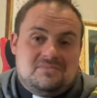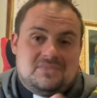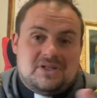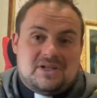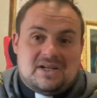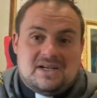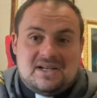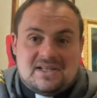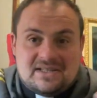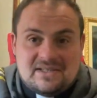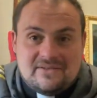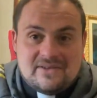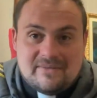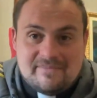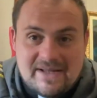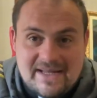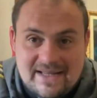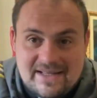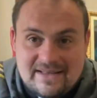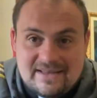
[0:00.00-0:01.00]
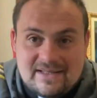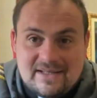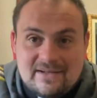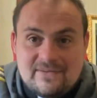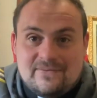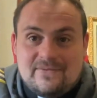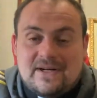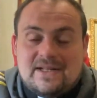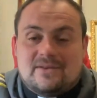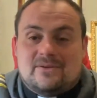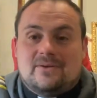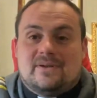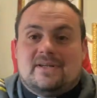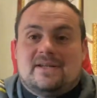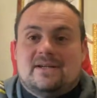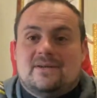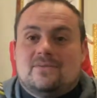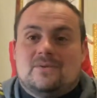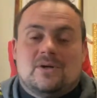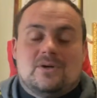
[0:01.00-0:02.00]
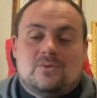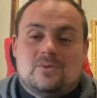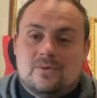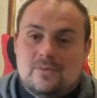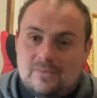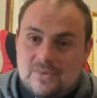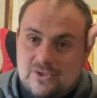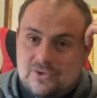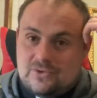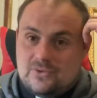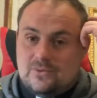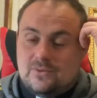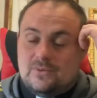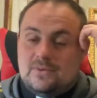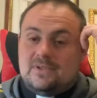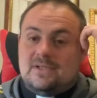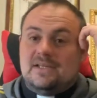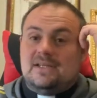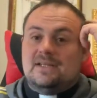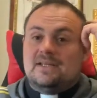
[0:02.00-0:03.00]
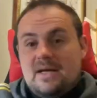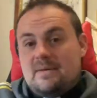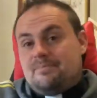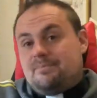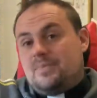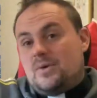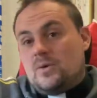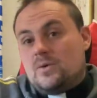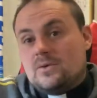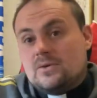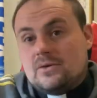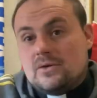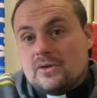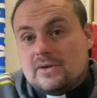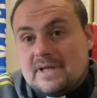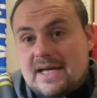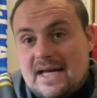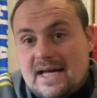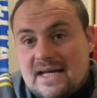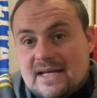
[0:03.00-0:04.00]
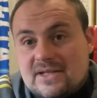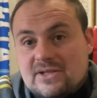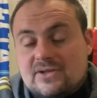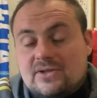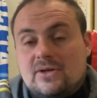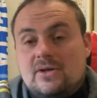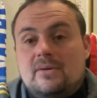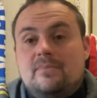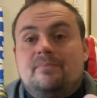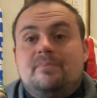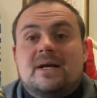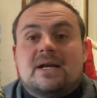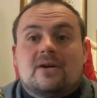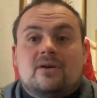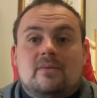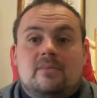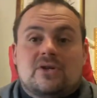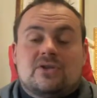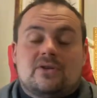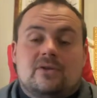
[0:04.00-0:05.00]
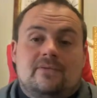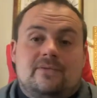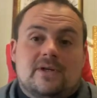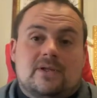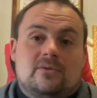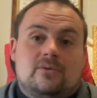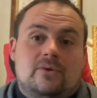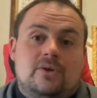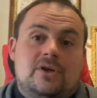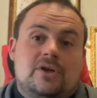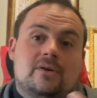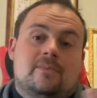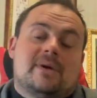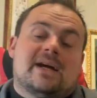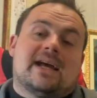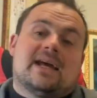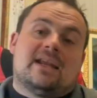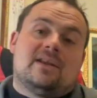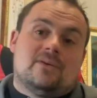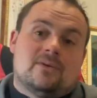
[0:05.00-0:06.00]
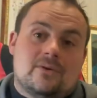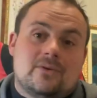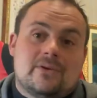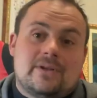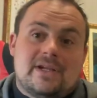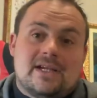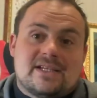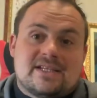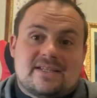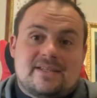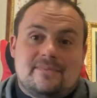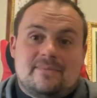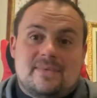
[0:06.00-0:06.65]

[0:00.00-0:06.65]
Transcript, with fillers: relativamente il fatto che qualcuno mi insulti. E punto terzo, per come sono fatto io, magari non lo direste